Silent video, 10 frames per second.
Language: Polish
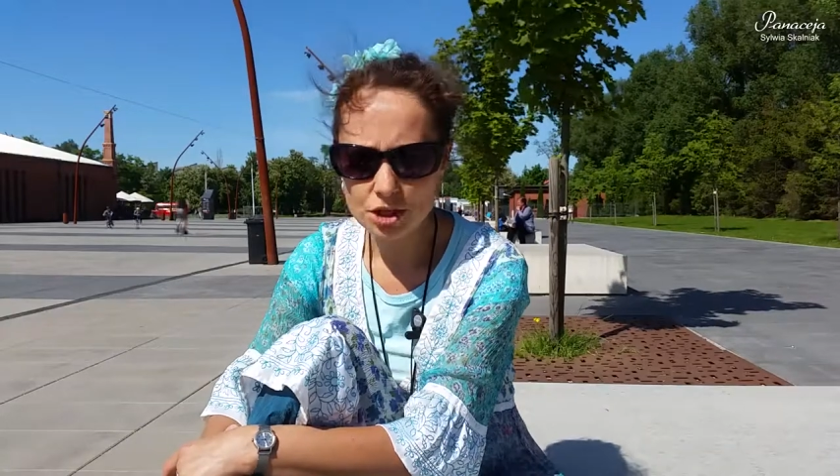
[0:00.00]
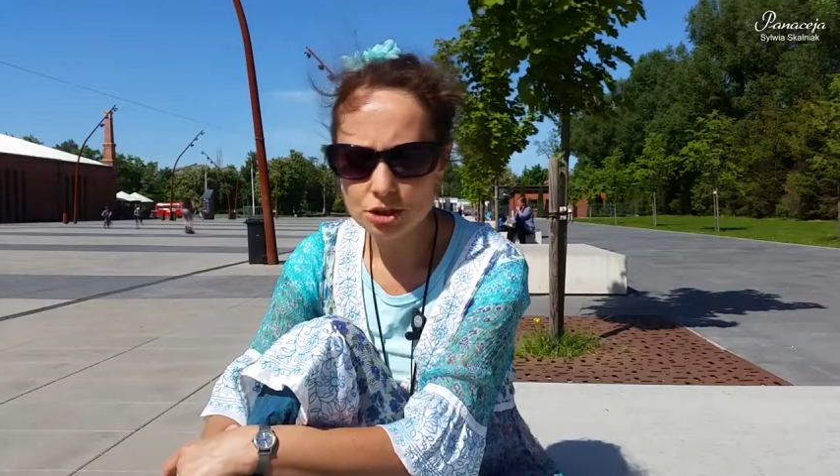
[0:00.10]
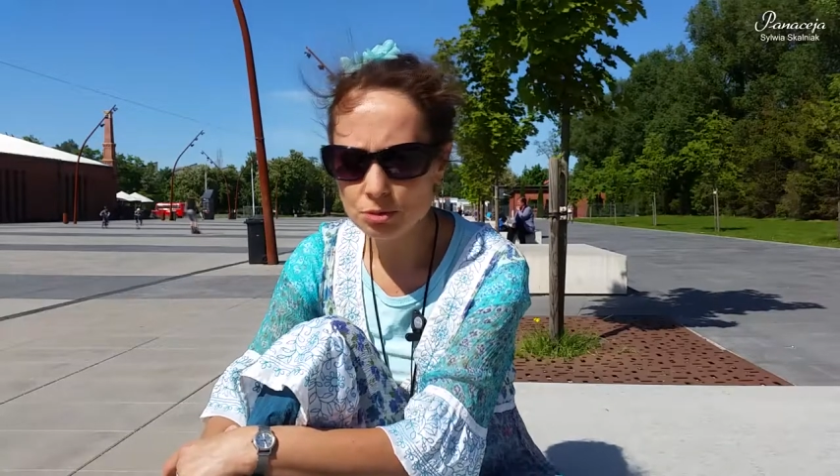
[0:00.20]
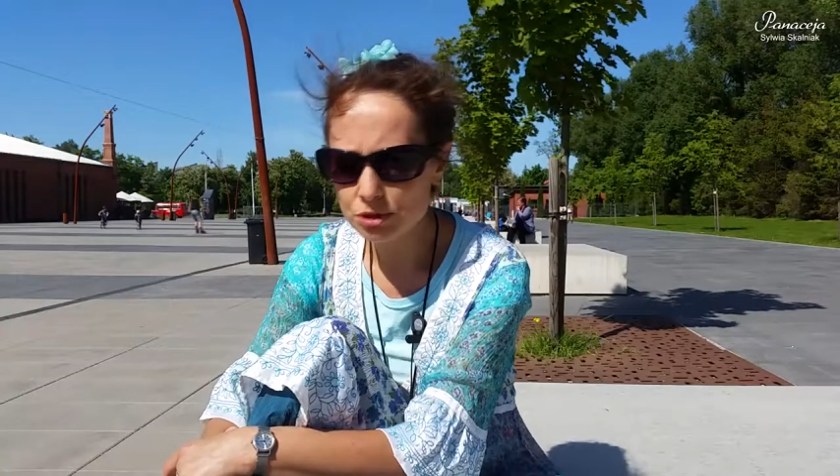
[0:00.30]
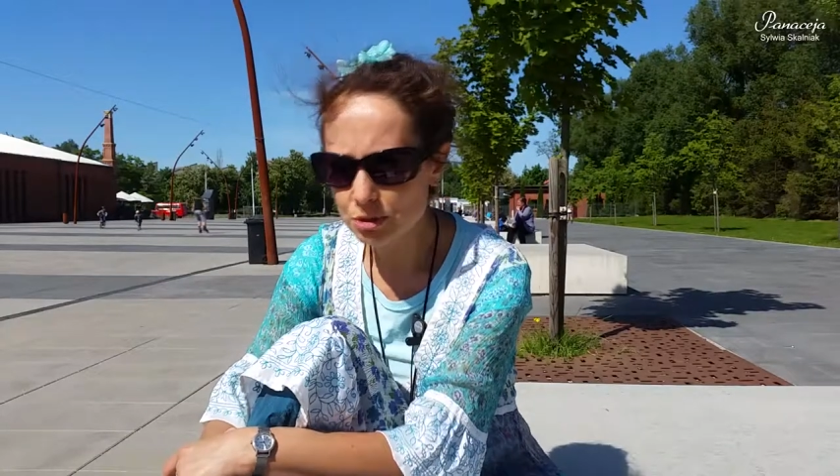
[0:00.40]
Czego
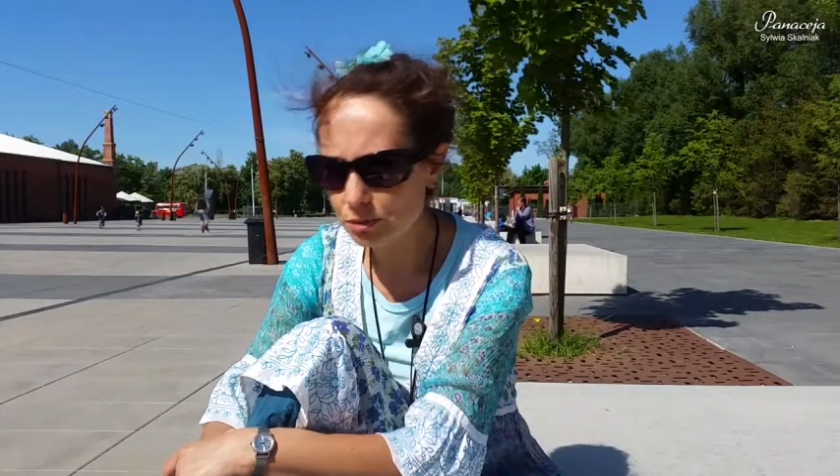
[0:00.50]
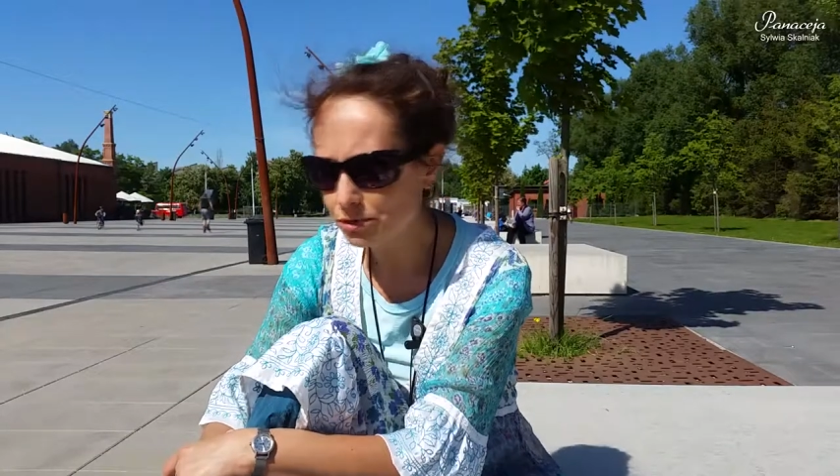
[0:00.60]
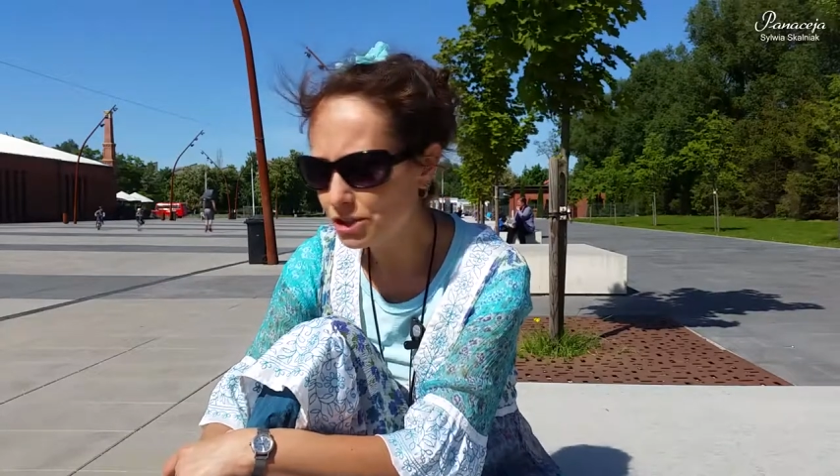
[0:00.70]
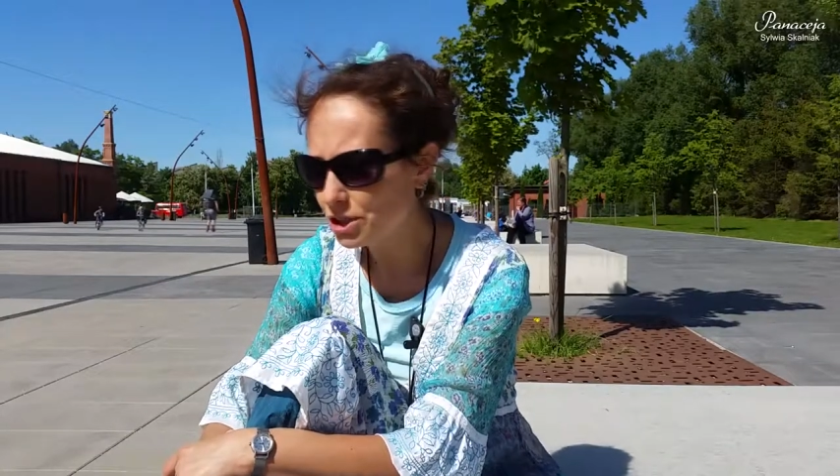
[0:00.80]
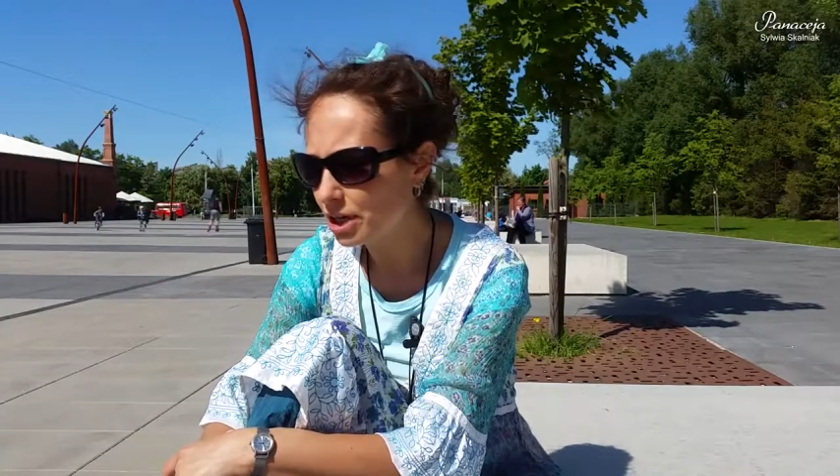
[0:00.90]
nie muszę
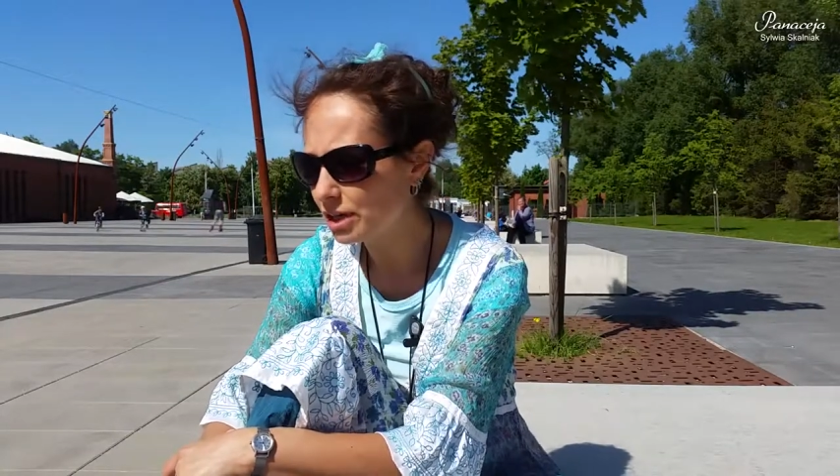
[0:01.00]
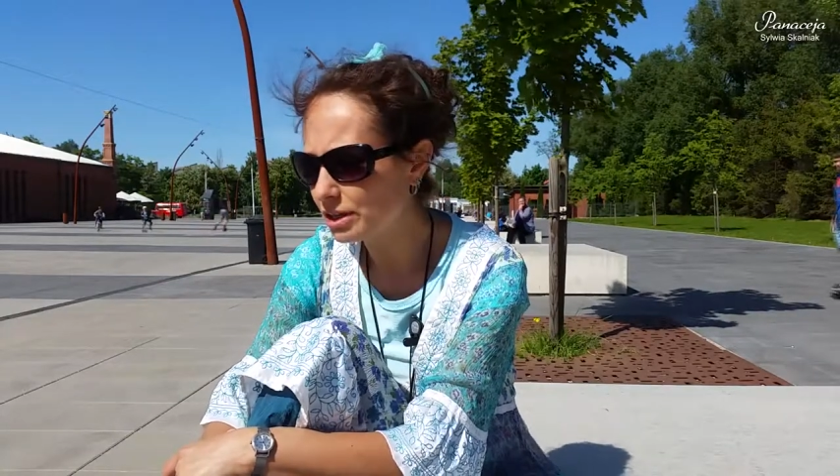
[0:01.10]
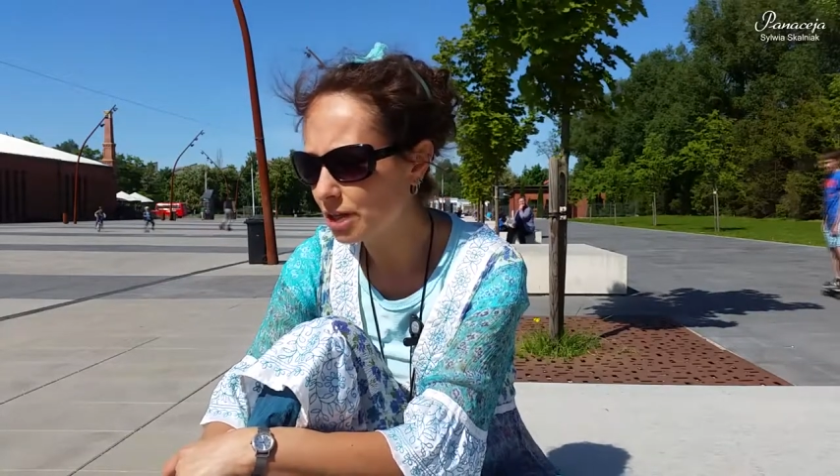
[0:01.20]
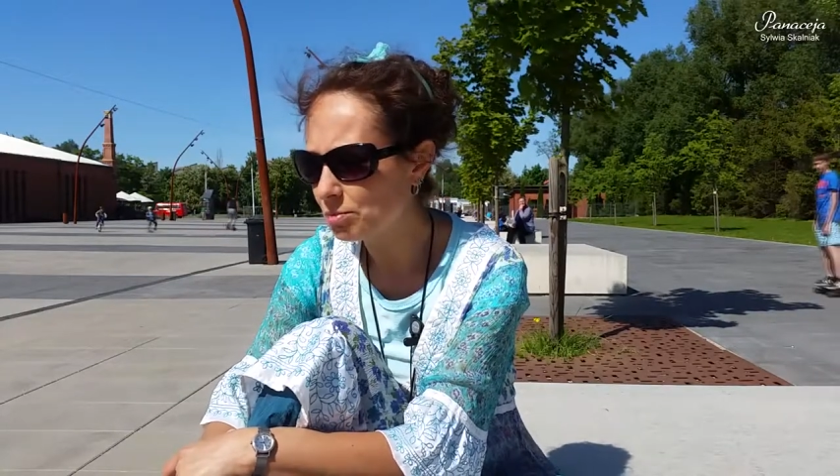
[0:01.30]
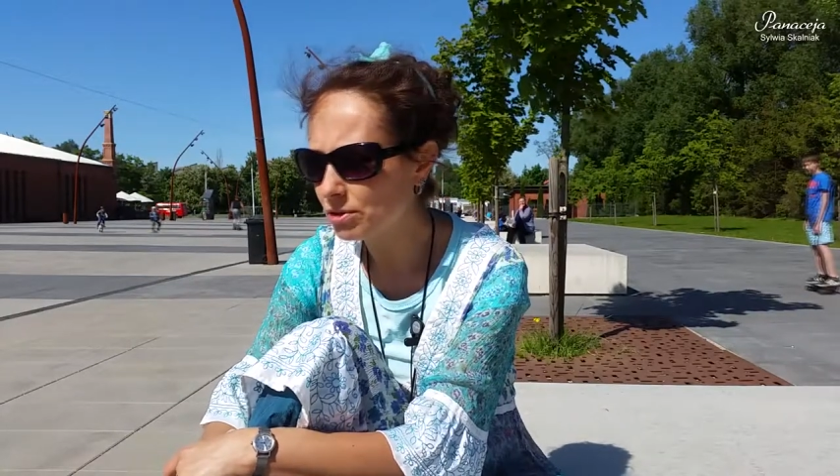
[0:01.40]
mówić, ale
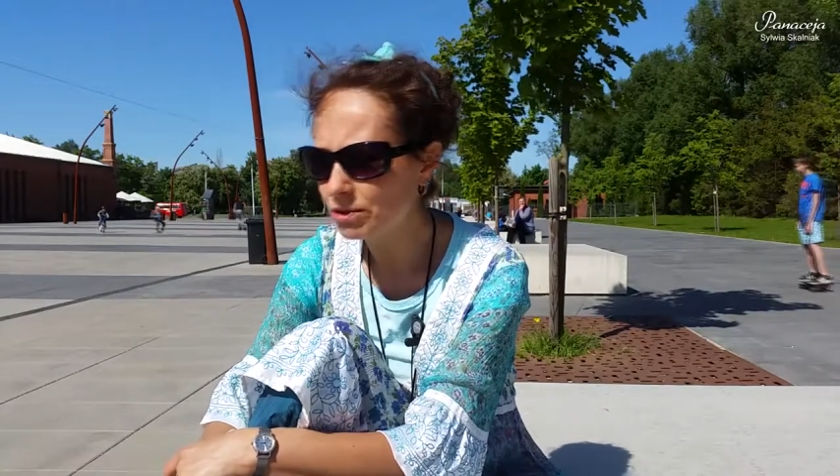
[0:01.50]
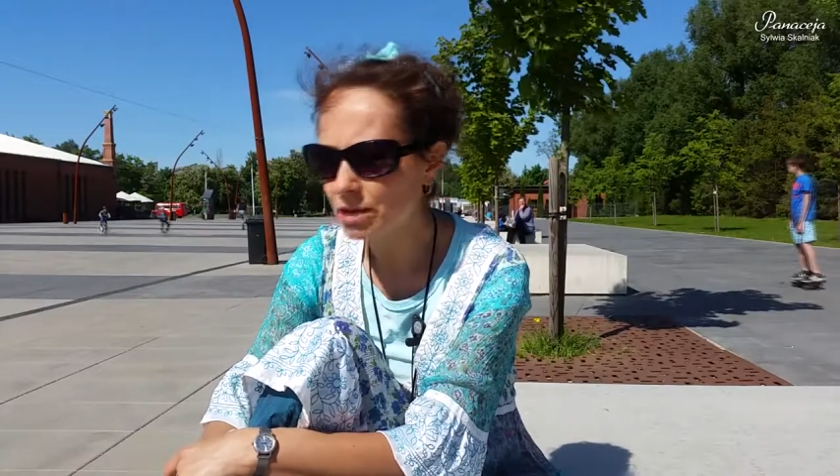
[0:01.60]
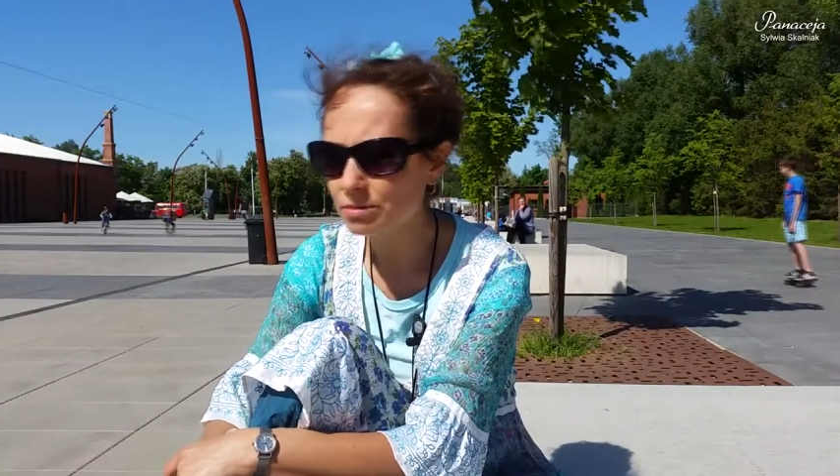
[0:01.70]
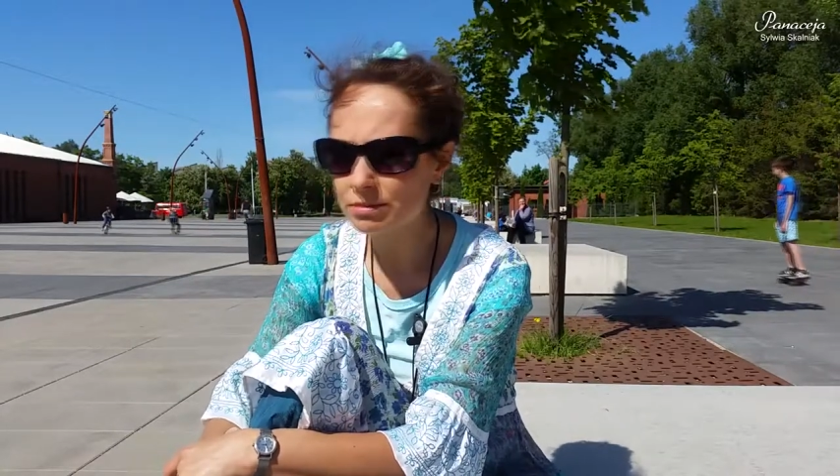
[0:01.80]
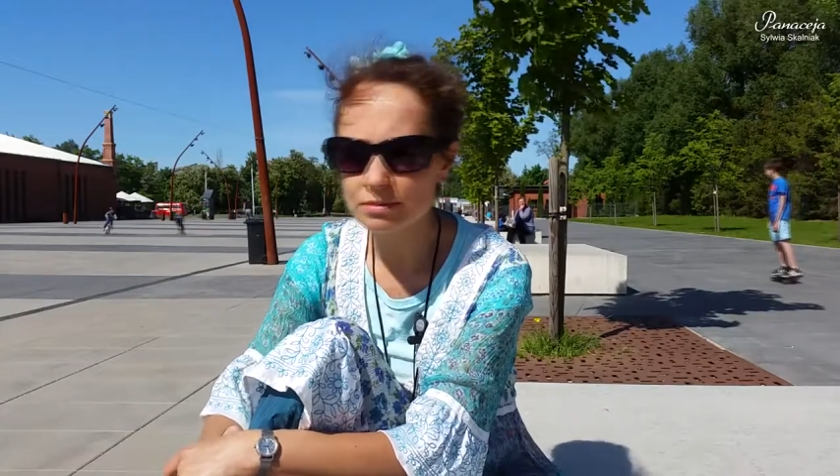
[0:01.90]
i tak powiem,